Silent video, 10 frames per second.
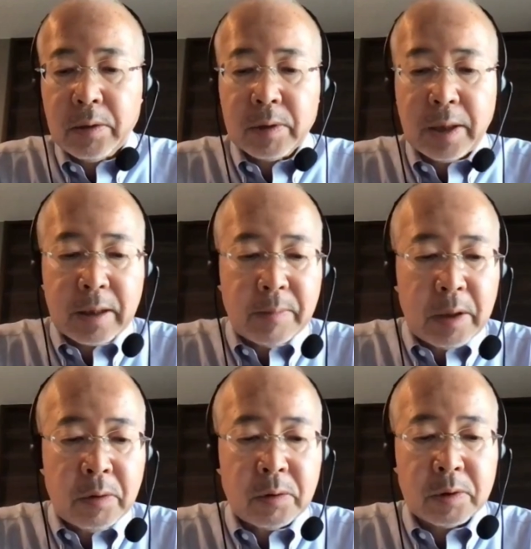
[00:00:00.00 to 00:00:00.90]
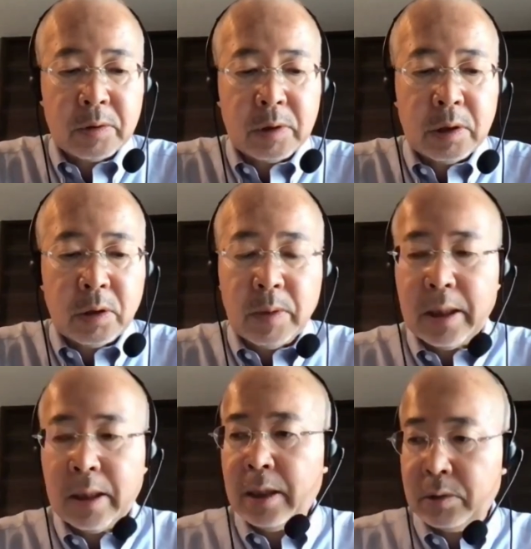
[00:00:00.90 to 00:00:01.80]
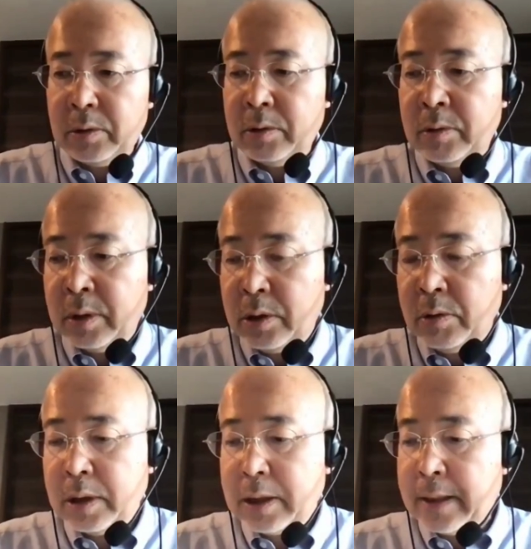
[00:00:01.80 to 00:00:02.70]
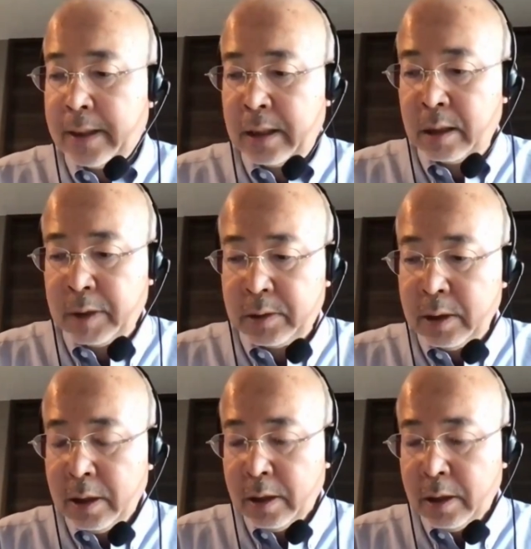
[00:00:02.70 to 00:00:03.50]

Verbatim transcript: を高めようとする意図もあるように考えられます。